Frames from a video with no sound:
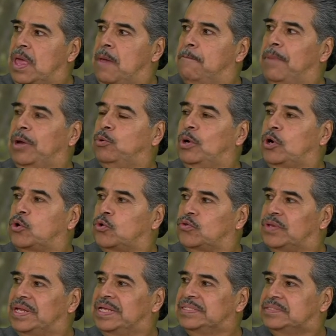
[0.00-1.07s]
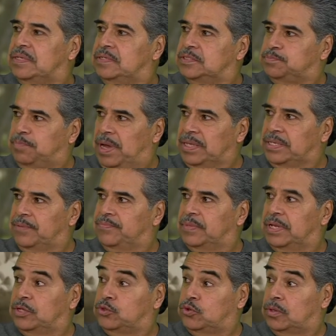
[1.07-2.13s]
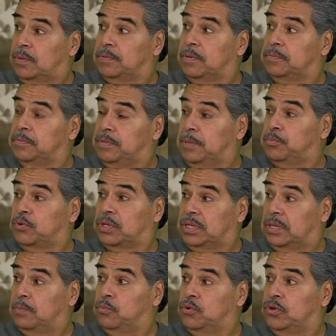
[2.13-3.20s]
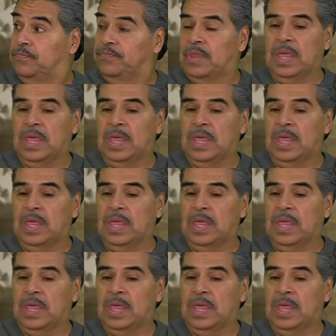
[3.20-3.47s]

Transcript: Manuel Rodríguez en España. Él todavía vivía porque ya murió.